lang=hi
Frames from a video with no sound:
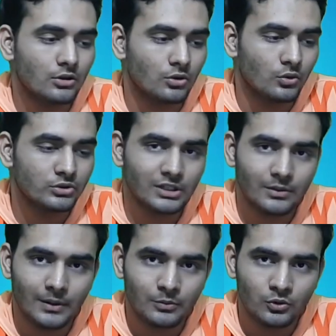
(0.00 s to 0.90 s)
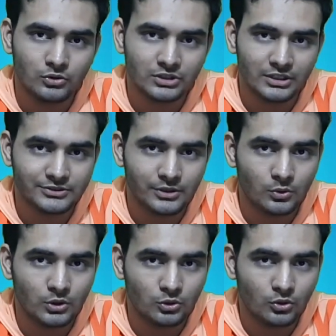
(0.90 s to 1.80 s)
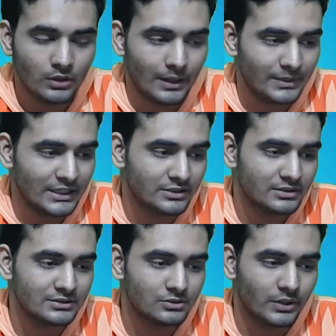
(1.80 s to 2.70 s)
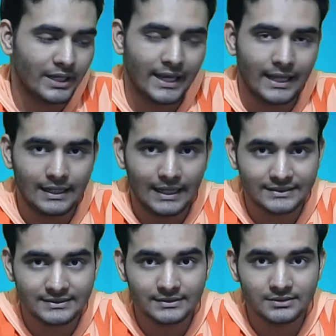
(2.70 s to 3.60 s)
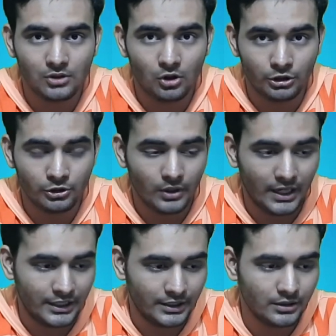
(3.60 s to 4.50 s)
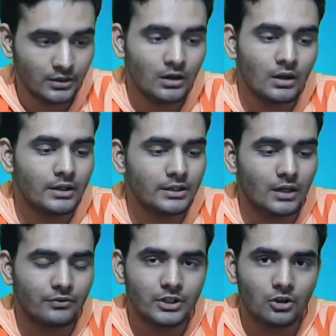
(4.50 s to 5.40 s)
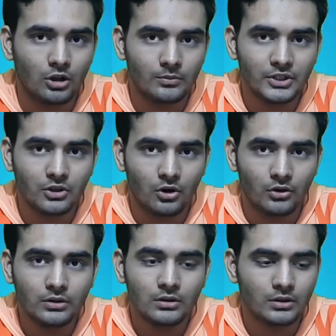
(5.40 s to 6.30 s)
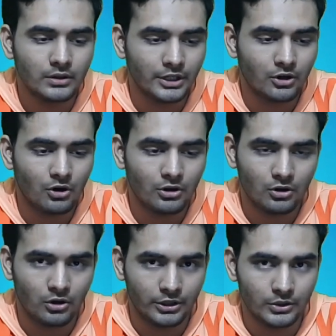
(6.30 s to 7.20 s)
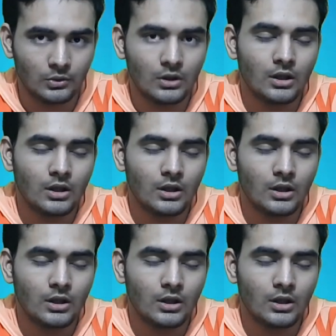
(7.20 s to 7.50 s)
तो उसके लिए मैं आप लोगों को सजेस्ट करूँगा दो एप्लीकेशन जो हैं लेक्सिस ऑडियो एडिटर या फिर डॉल्बी ऑन रिकॉर्ड ऑडियो